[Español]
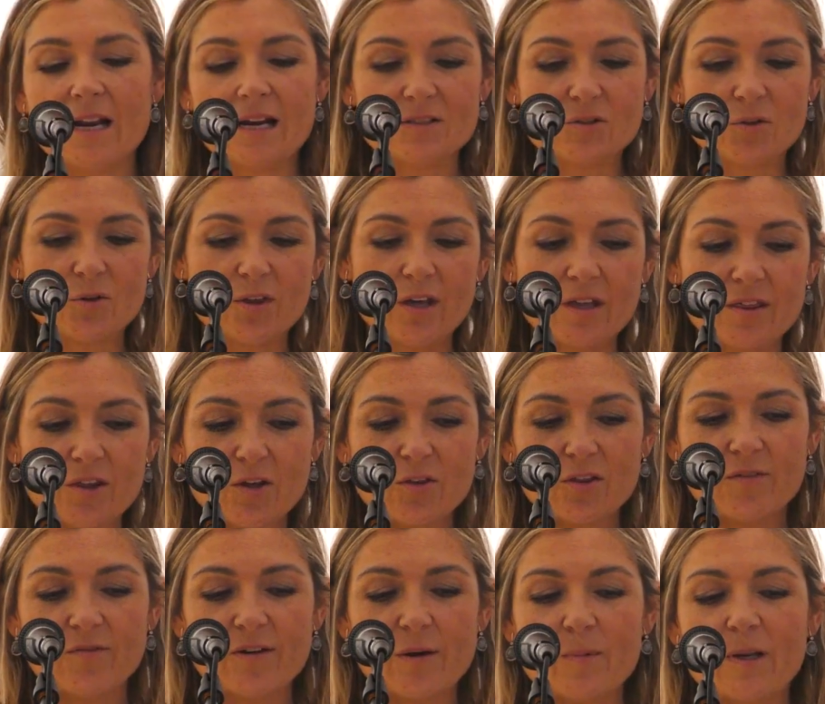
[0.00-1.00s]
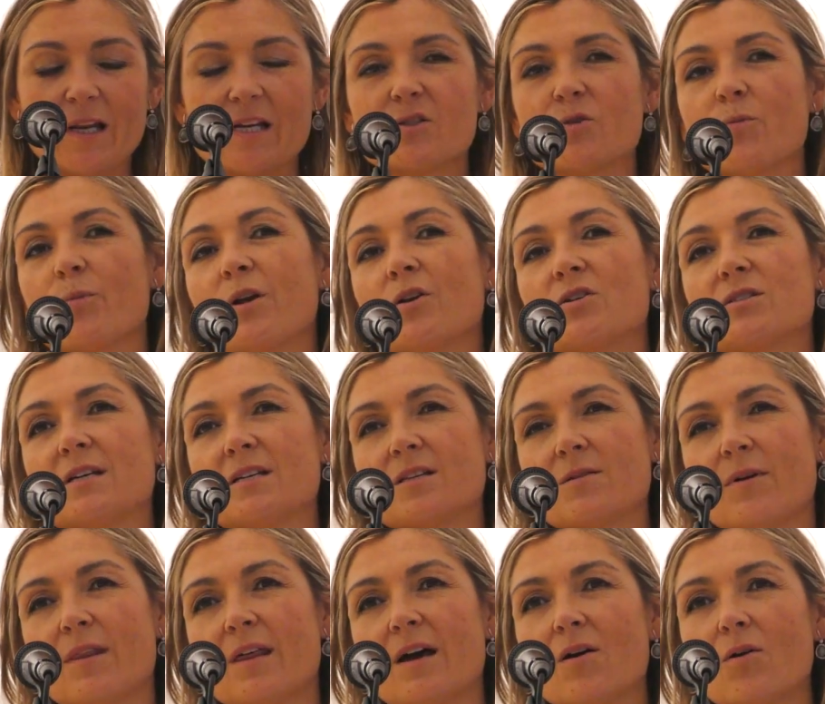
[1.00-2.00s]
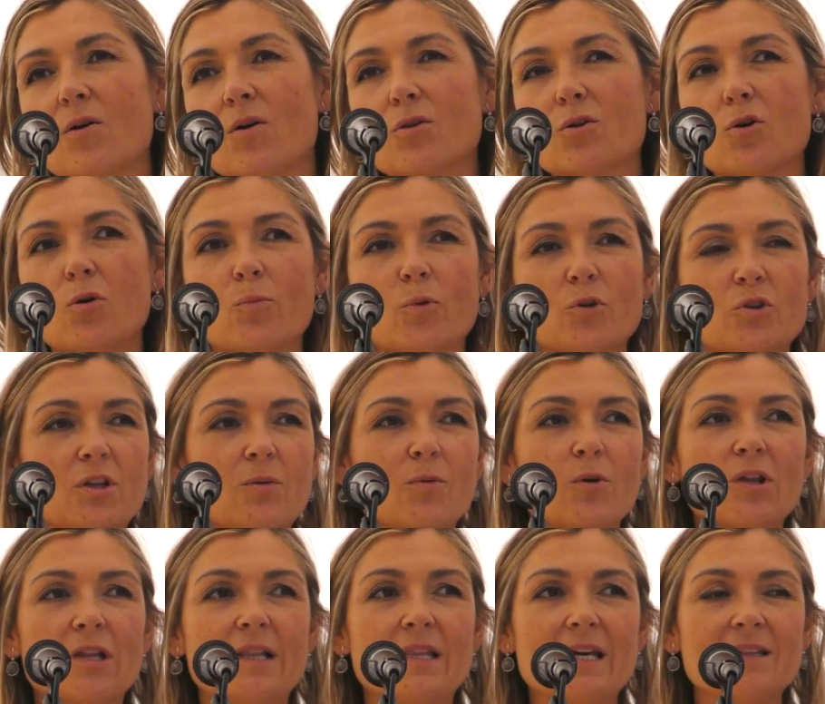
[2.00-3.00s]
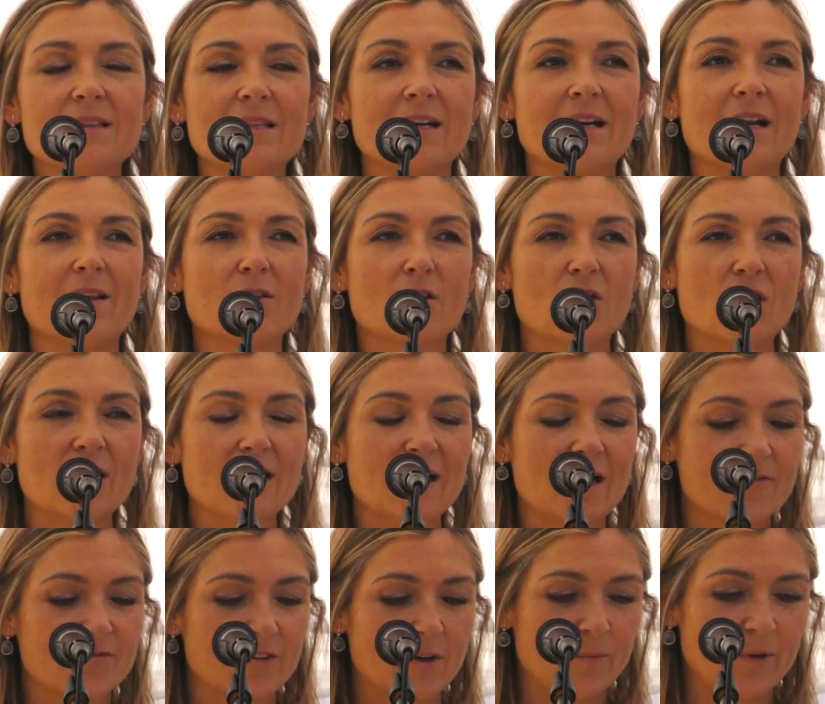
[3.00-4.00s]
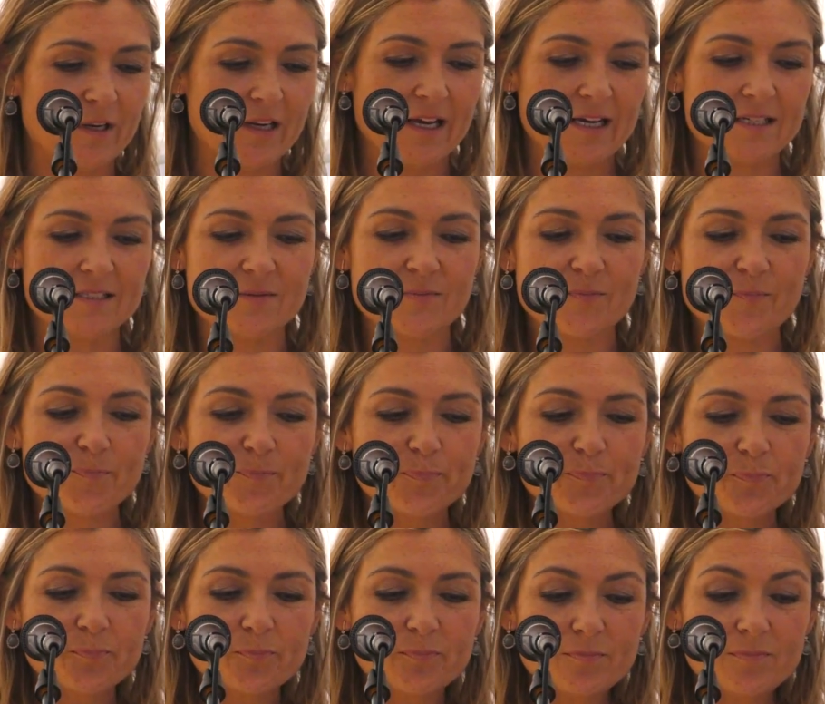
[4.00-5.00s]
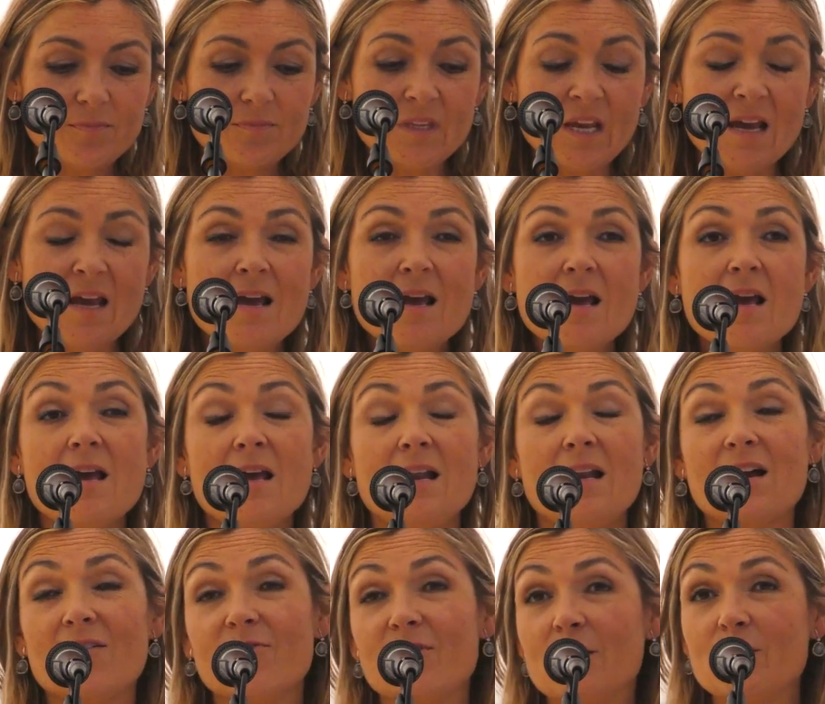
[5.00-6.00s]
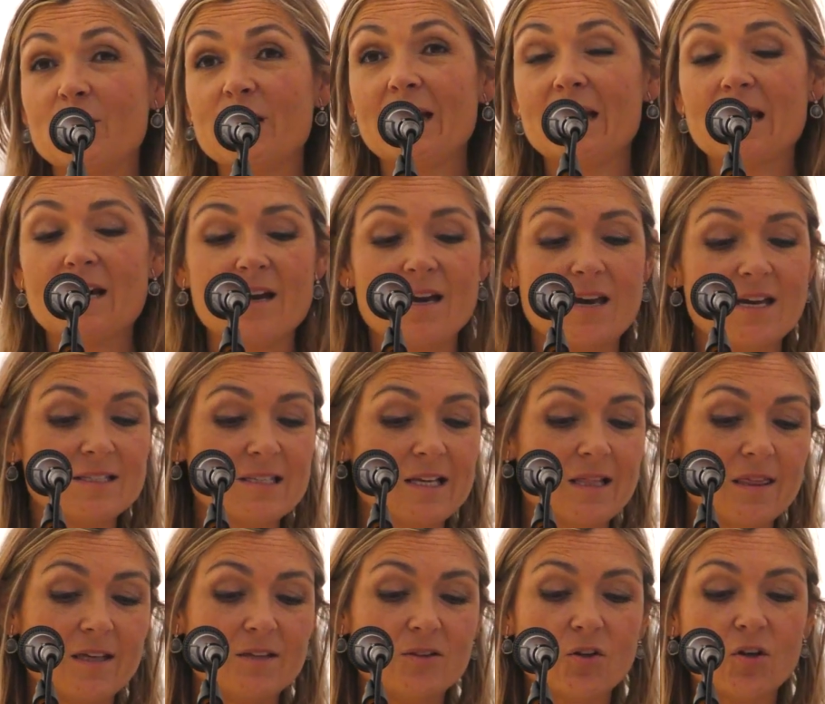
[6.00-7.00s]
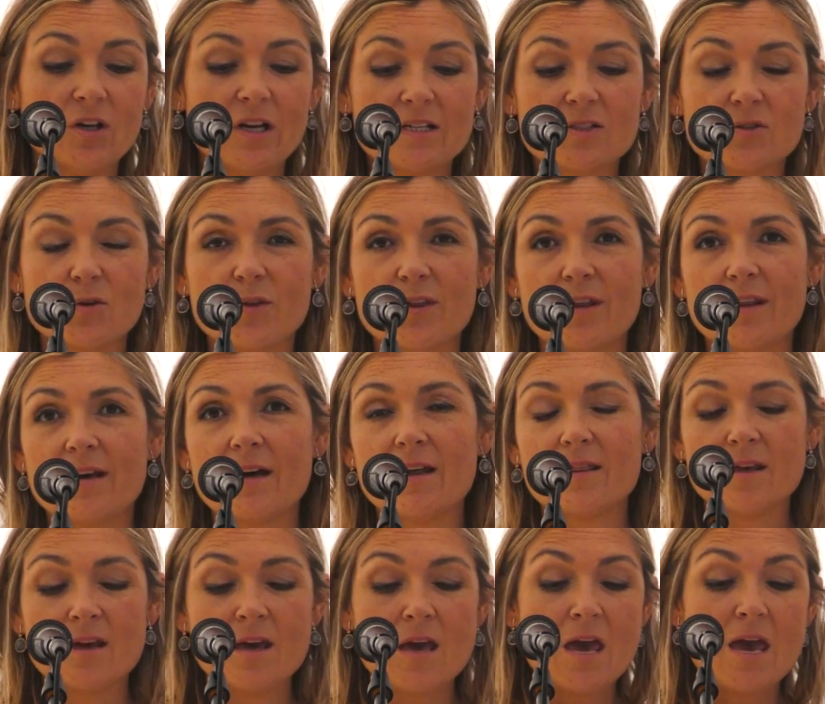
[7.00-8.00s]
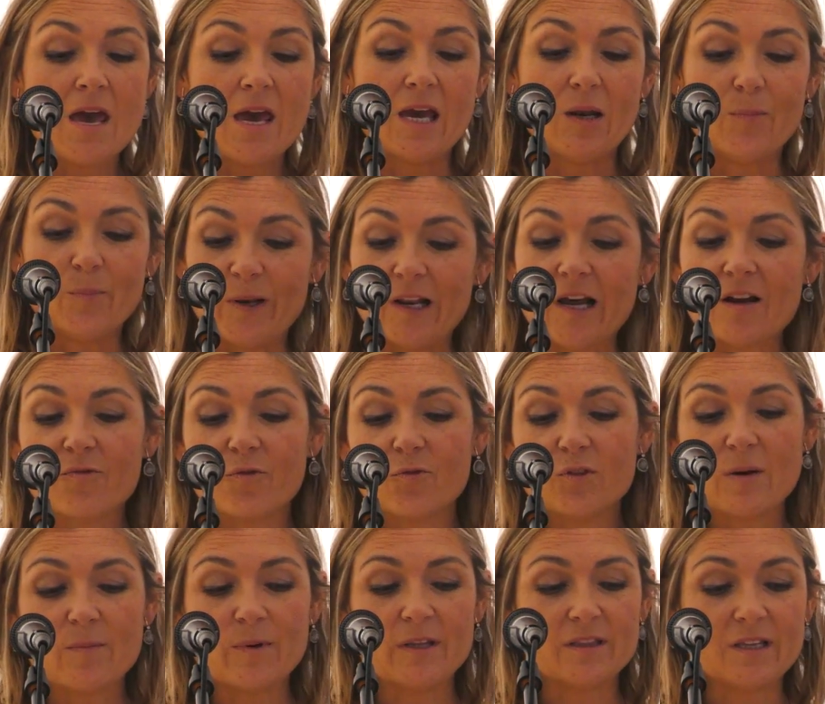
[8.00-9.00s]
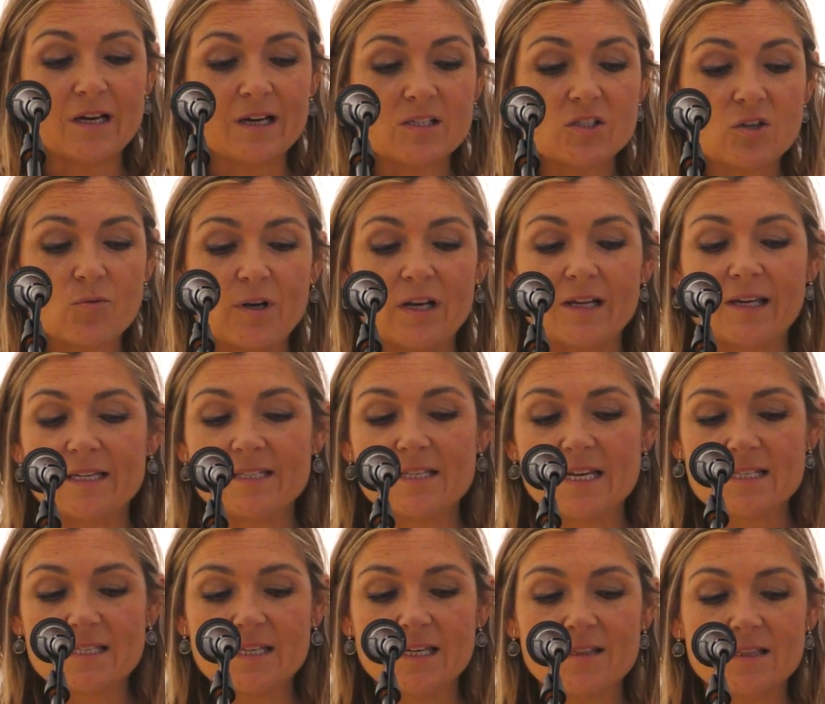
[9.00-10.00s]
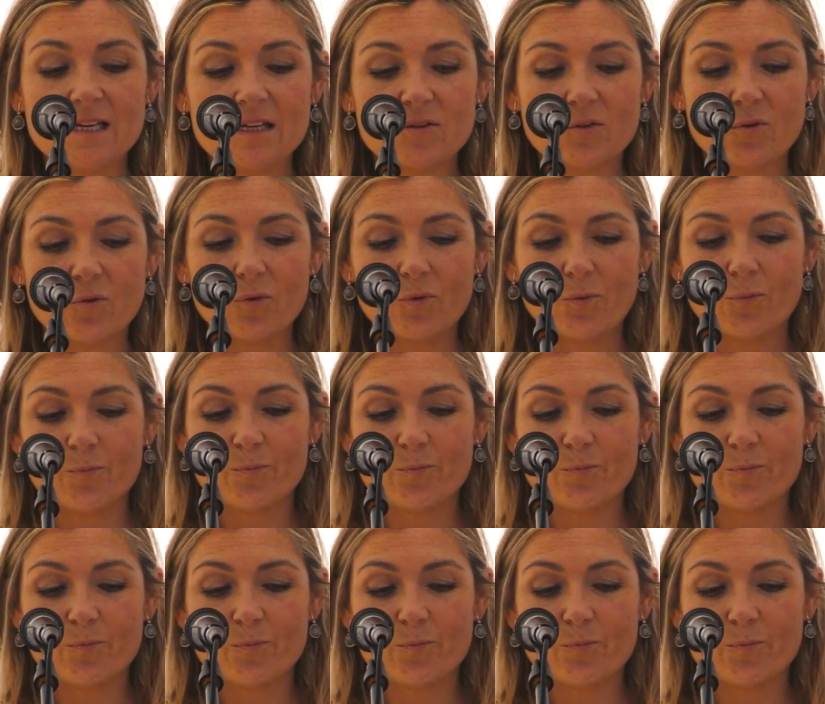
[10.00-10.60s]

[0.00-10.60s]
la Asociación de Familias Numerosas de Badajoz con motivo del Día Internacional de la Familia. La familia es el centro de la sociedad, el pilar fundamental sobre el que se asienta todo.